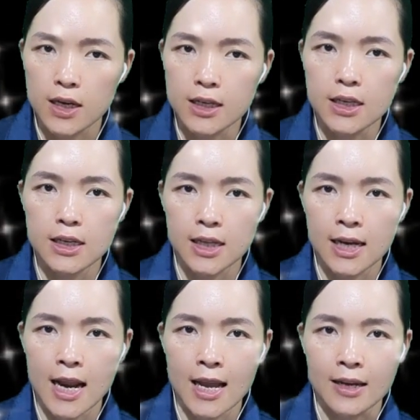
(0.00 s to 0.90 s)
thi thể
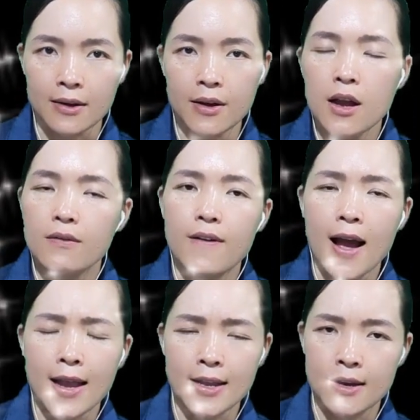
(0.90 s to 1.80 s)
này,
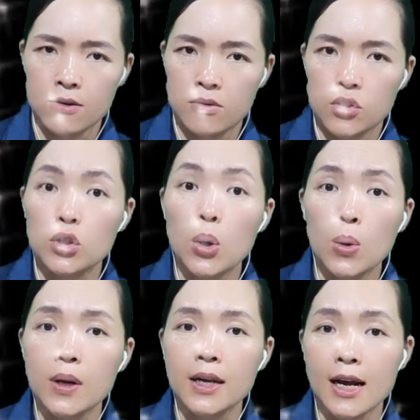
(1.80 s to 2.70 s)
phải,
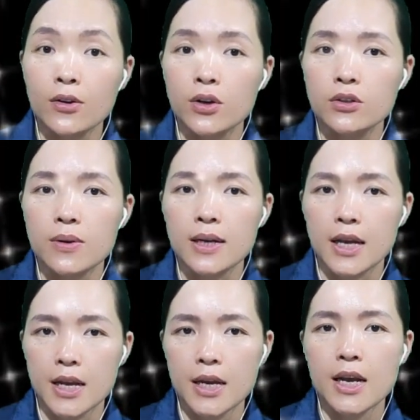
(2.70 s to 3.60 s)
tôi đã có suy
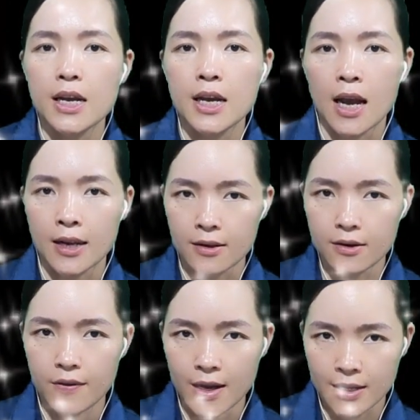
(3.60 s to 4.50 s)
nghĩ y hệt như
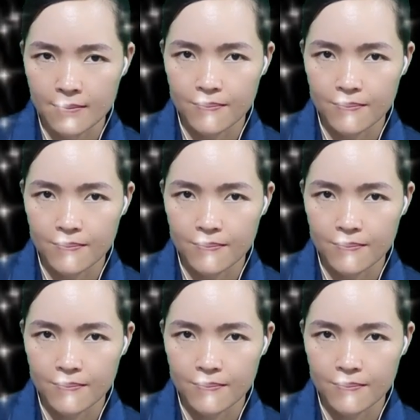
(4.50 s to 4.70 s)
vậy.